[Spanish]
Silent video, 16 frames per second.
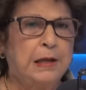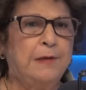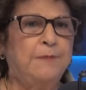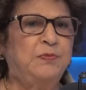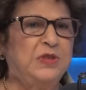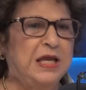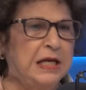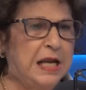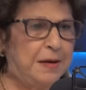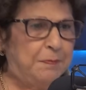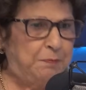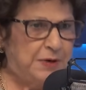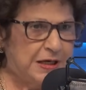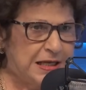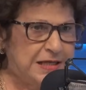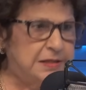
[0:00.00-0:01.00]
de la
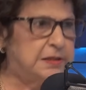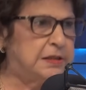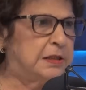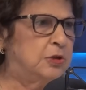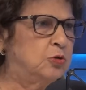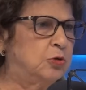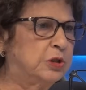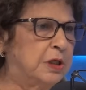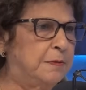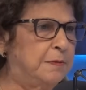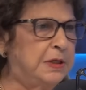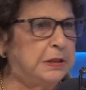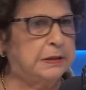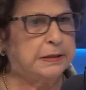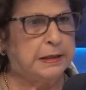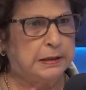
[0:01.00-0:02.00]
prensa
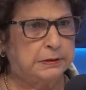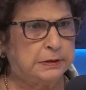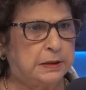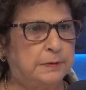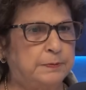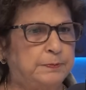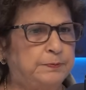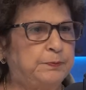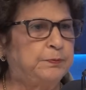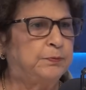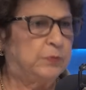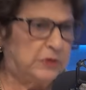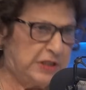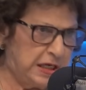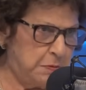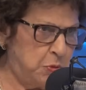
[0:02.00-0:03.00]
norteamericana,
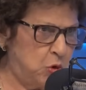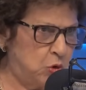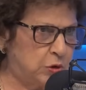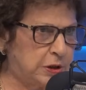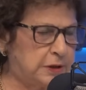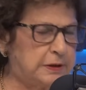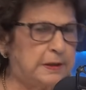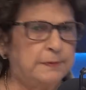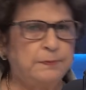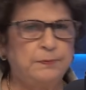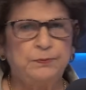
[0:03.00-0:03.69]
demócrata.